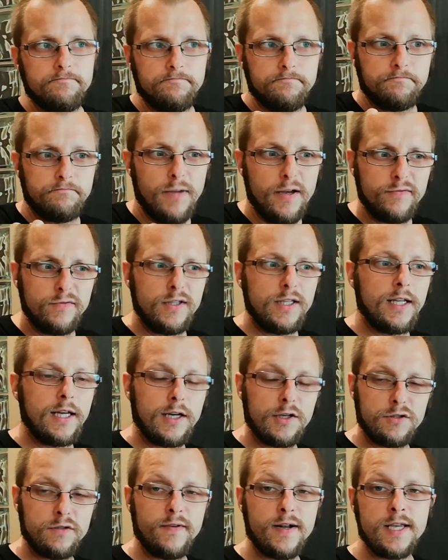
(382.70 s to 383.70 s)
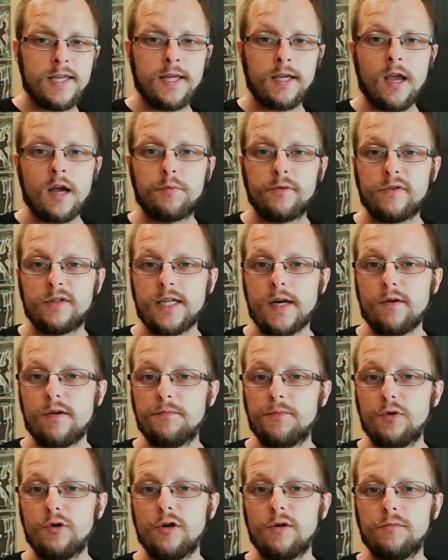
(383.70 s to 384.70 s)
Pewnie nagazowanie, tak jak
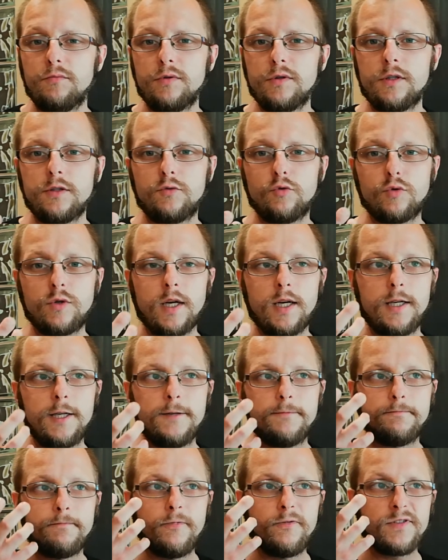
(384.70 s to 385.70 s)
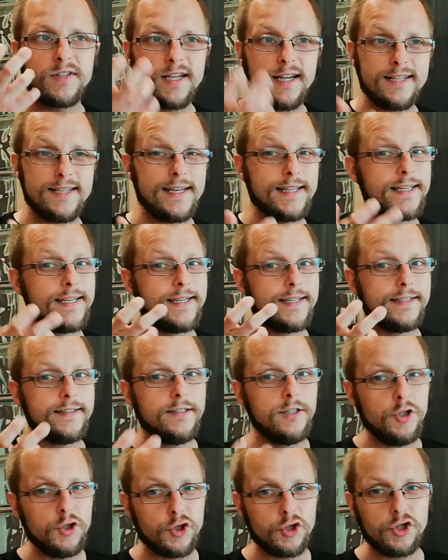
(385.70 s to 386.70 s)
powiedziałem, byłoby tutaj wskazane
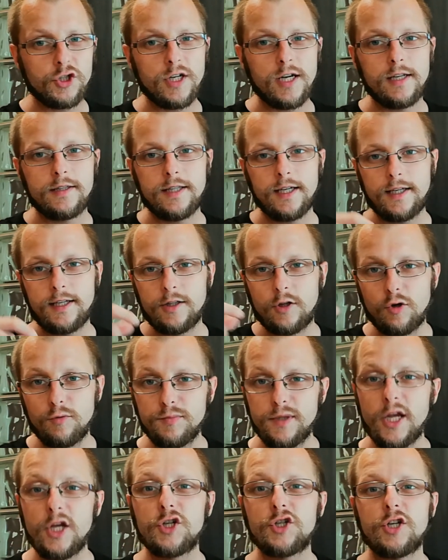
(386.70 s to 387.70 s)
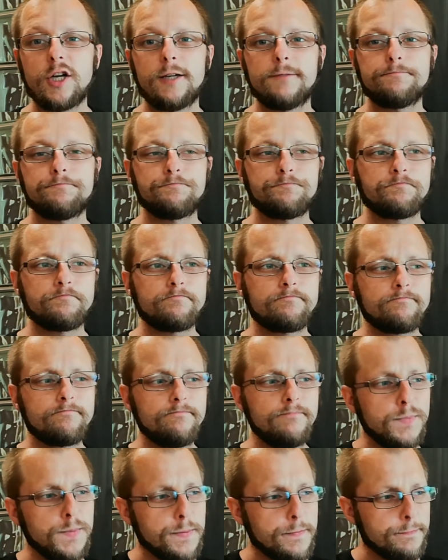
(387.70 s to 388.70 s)
niższe, takie drobniejsze.
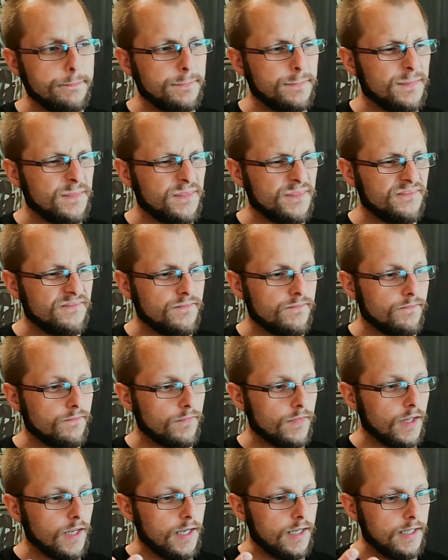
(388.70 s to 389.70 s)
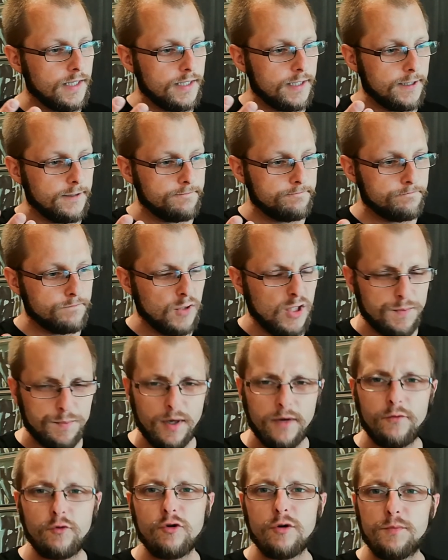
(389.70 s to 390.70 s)
Mm. I
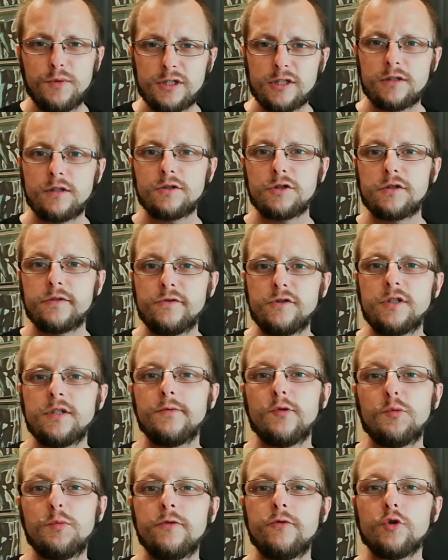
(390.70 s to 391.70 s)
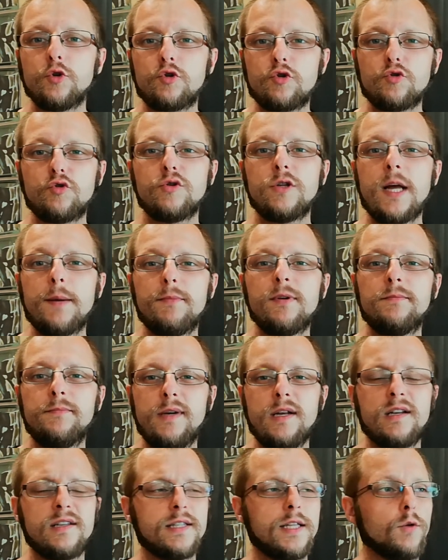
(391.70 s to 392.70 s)
sprawiłoby, że to rzeczywiście byłby w odczuciu double
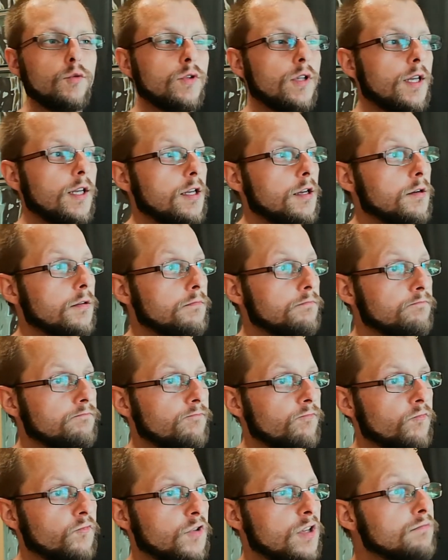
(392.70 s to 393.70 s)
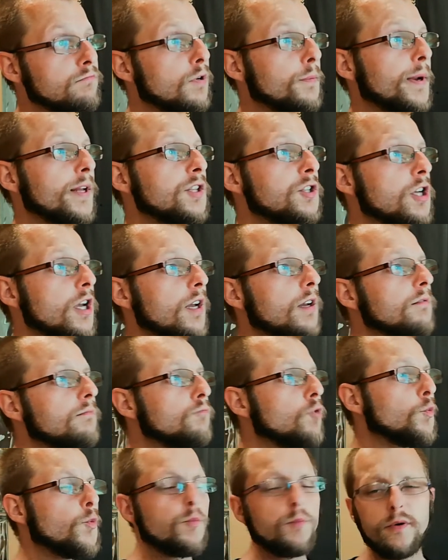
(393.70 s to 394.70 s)
milk stout. W tym momencie
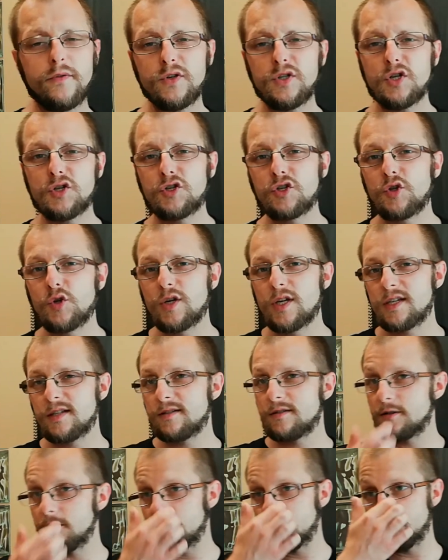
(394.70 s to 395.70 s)
mógłbym powiedzieć, że to jest